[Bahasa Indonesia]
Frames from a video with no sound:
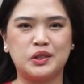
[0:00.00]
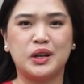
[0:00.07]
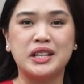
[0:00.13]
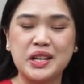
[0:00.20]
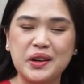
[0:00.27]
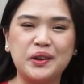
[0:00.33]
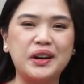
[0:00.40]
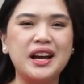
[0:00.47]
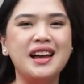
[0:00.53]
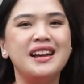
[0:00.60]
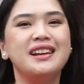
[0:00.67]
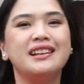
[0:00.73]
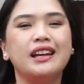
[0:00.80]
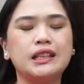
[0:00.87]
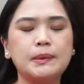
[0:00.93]
Langsung aja yuk,
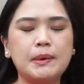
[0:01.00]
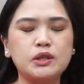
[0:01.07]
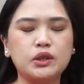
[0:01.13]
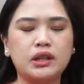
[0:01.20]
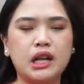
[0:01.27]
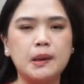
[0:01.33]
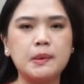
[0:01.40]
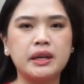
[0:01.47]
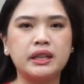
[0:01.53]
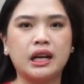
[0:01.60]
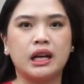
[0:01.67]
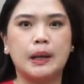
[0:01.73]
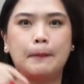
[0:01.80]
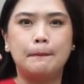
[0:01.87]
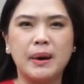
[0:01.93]
kita masuk ke dalam dan
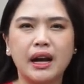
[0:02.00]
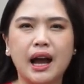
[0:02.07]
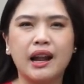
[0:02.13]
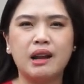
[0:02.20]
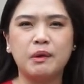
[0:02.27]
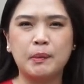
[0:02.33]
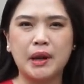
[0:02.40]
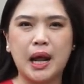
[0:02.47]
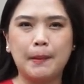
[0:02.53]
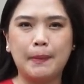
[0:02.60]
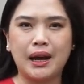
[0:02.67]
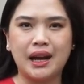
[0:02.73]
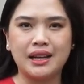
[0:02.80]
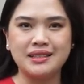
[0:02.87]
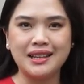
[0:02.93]
kita grebek ada mobil
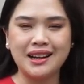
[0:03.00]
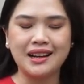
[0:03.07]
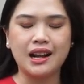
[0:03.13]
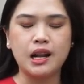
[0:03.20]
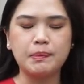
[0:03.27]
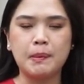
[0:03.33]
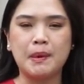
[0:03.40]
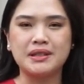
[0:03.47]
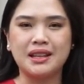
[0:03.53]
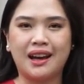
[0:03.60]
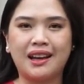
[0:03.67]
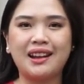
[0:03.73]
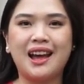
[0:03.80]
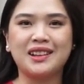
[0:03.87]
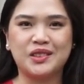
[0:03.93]
apa aja dan ada
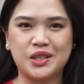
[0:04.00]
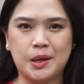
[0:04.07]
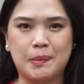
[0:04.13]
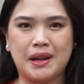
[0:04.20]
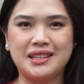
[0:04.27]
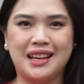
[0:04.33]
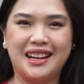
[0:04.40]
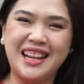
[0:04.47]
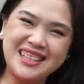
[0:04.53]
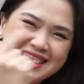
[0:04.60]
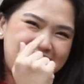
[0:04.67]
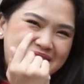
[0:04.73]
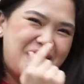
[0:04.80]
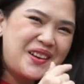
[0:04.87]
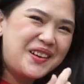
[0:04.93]
pemasangan akses apa aja.
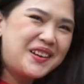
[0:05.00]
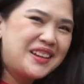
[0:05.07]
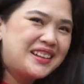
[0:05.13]
Let's go!